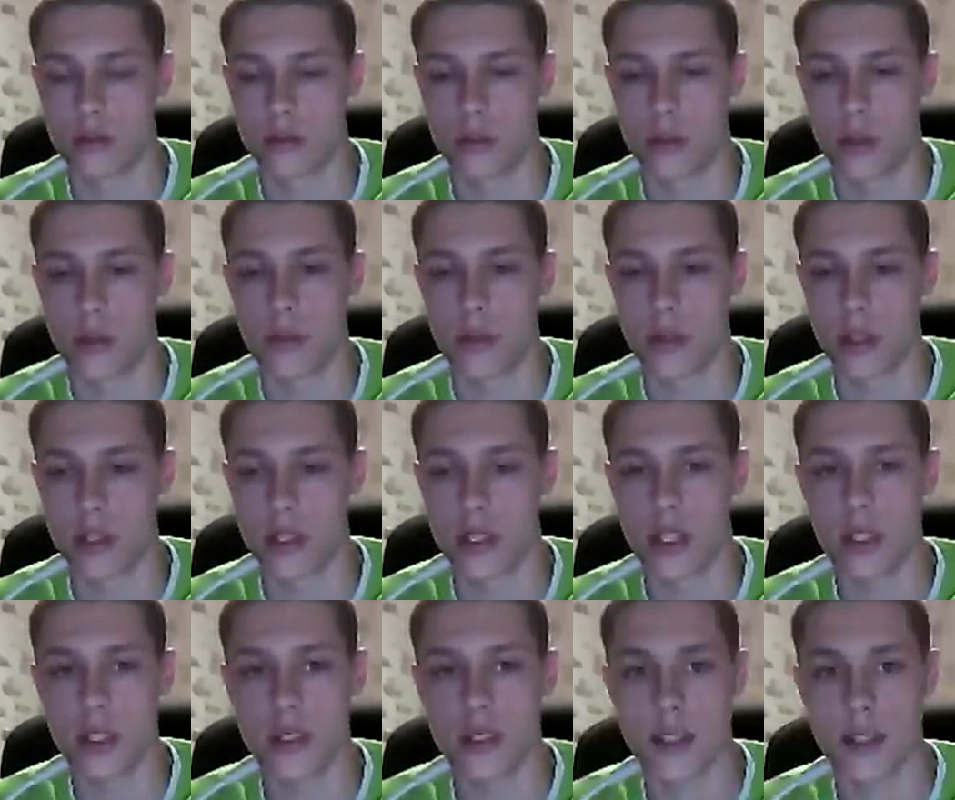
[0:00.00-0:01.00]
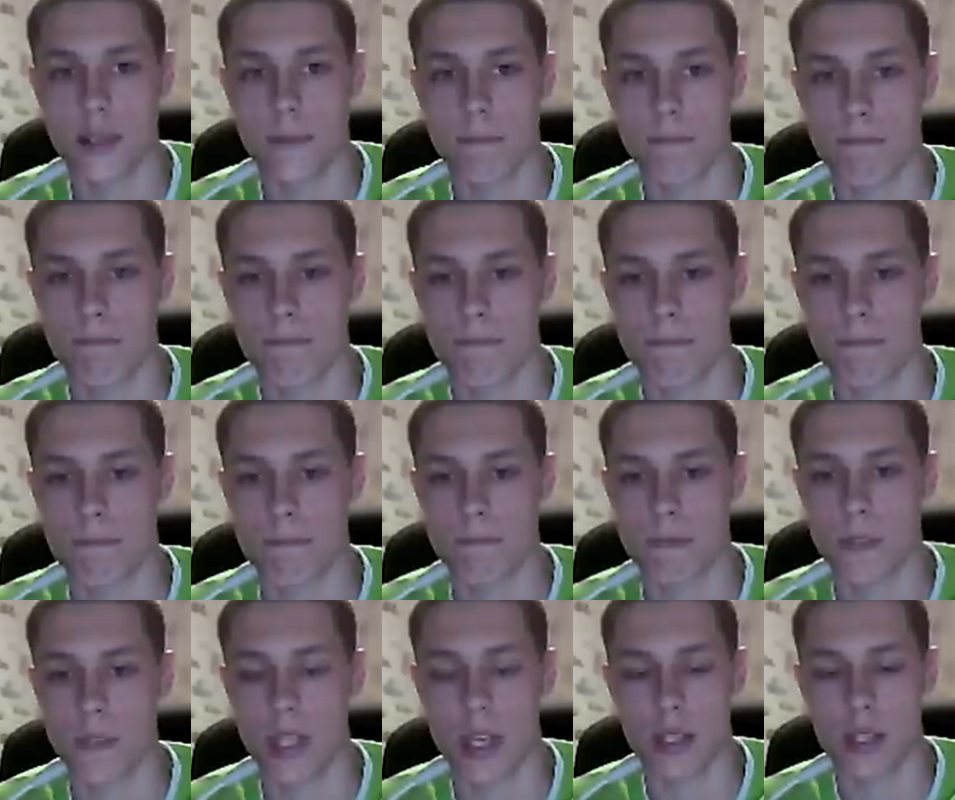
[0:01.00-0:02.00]
пример текста.
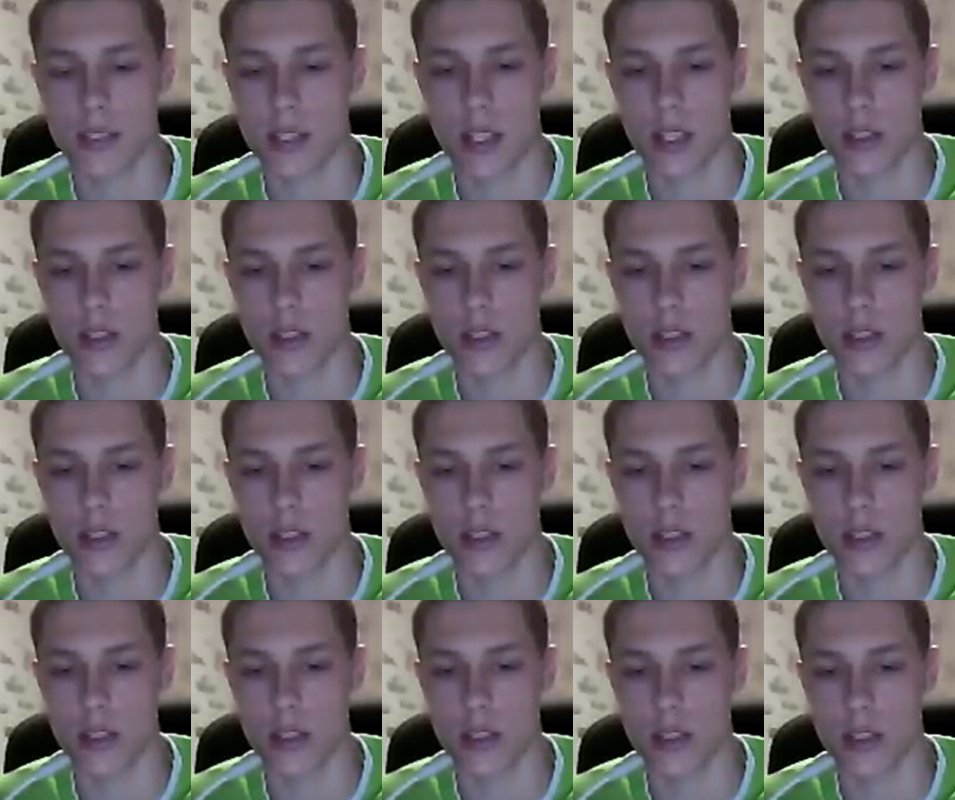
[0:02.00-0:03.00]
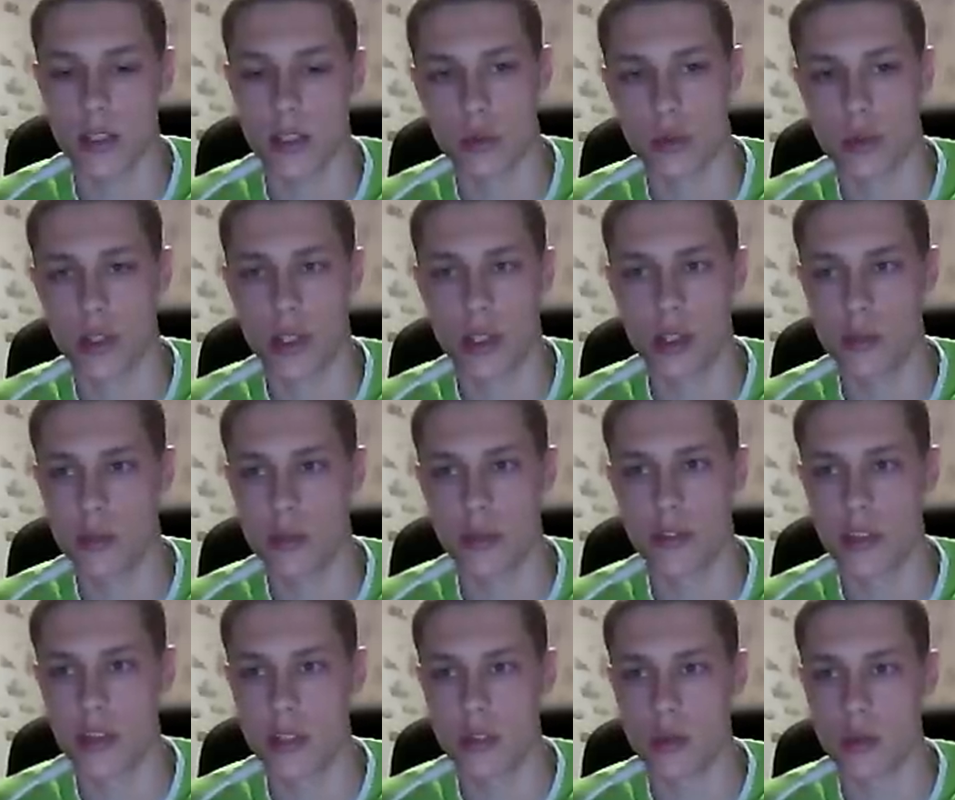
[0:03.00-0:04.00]
Я с радостью убрал бы, удалил бы
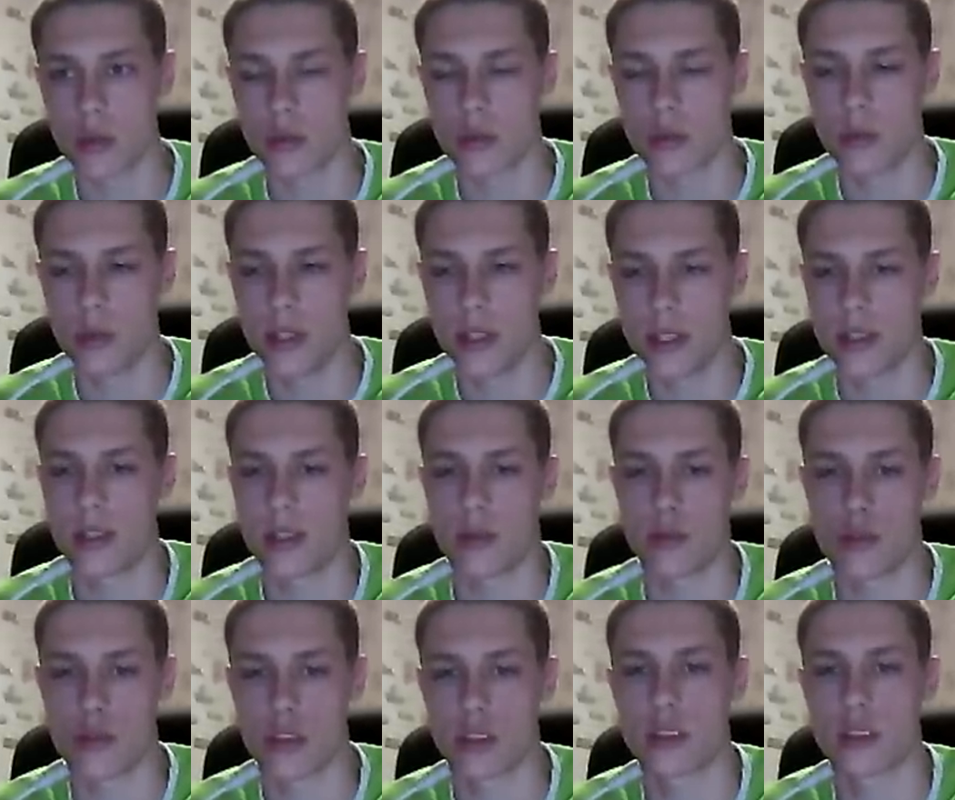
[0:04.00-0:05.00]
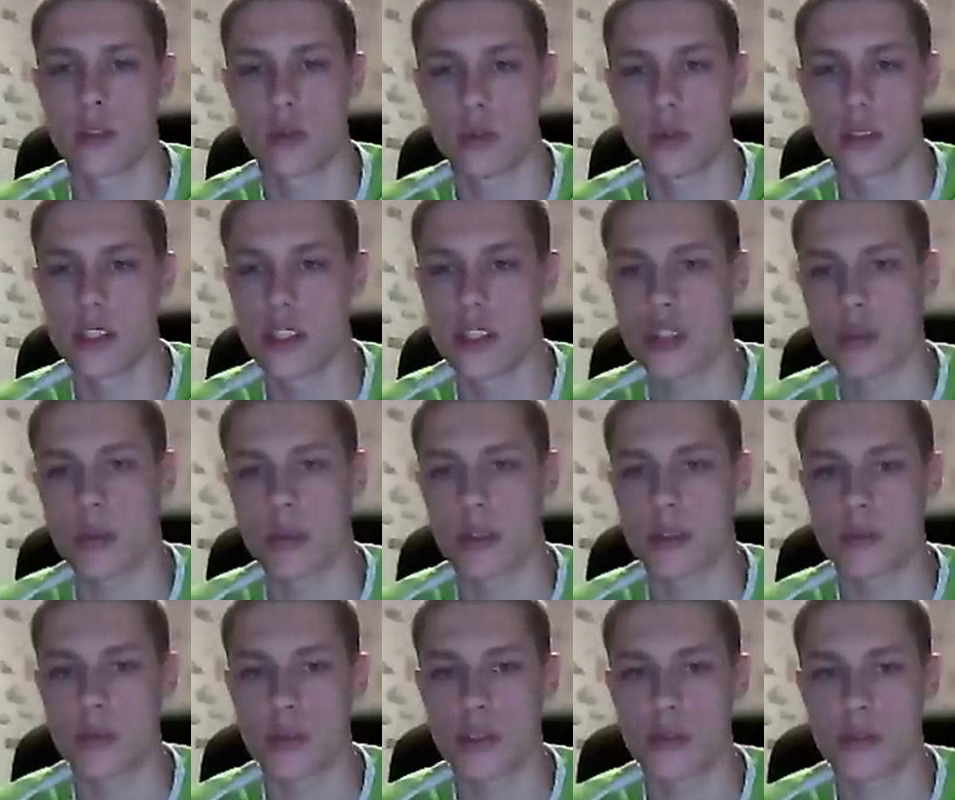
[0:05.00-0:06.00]
видео, но, блин, там уже 100 с лишним
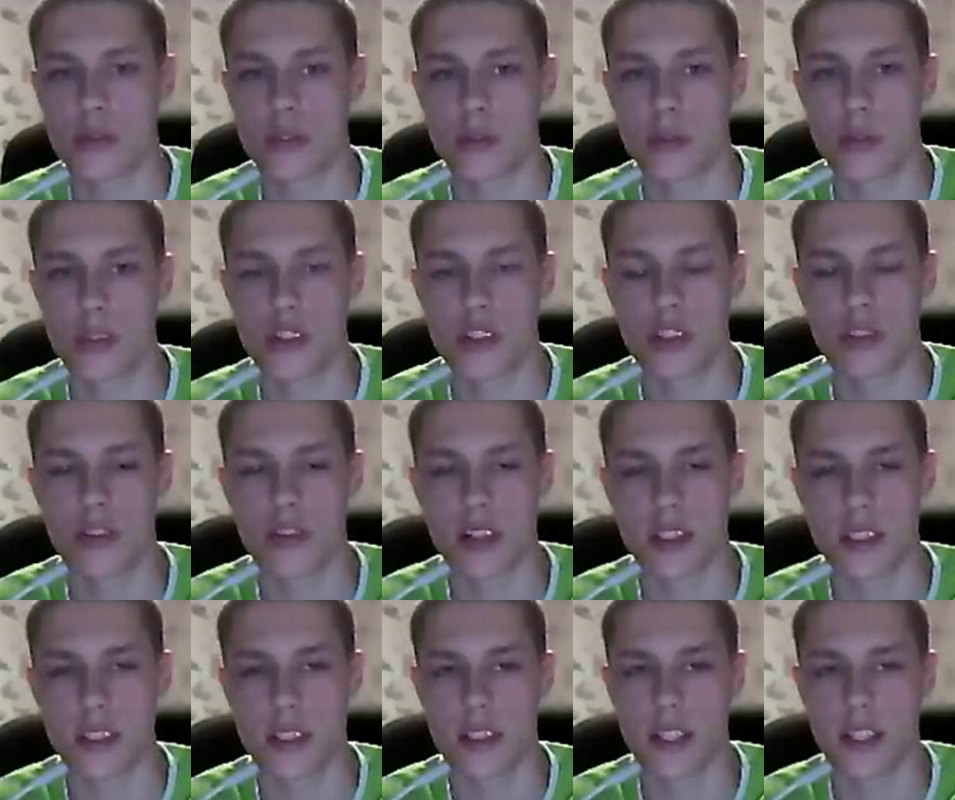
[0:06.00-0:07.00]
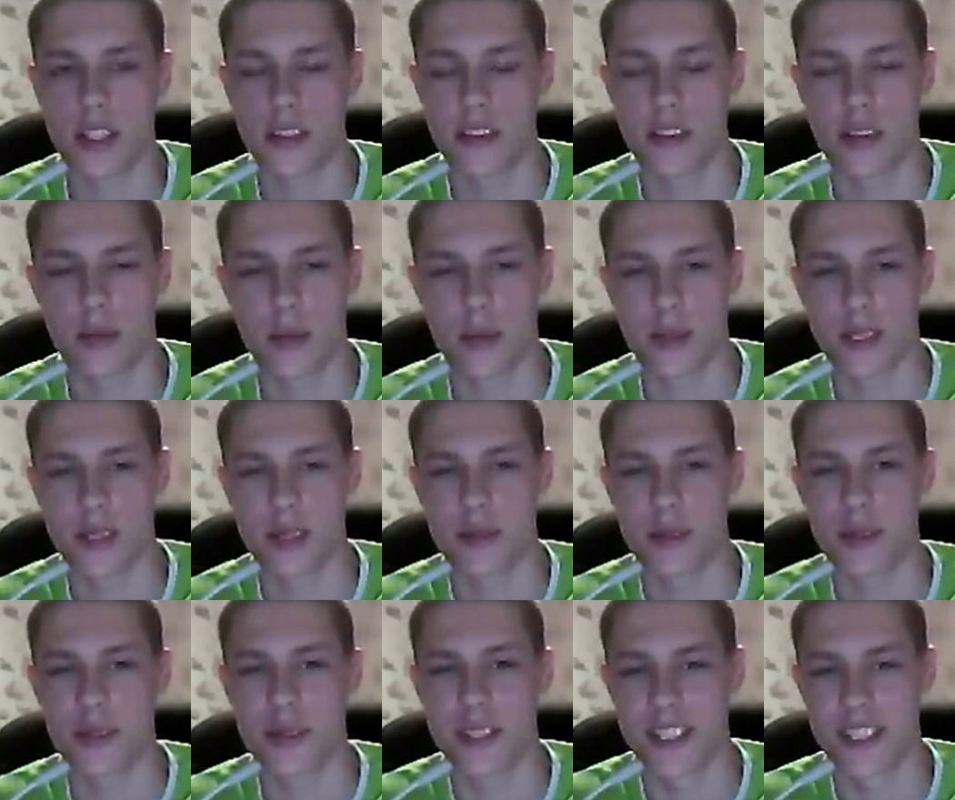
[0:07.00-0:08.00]
просмотров и почти 20 лайков. Я просто не
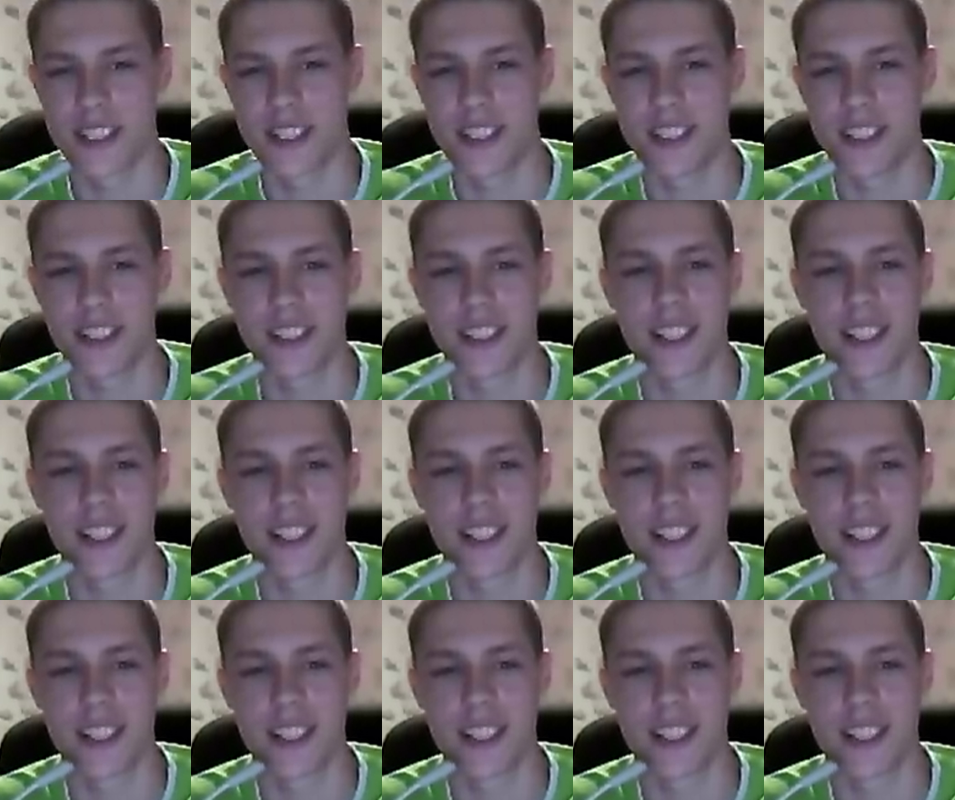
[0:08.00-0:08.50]
могу это сделать.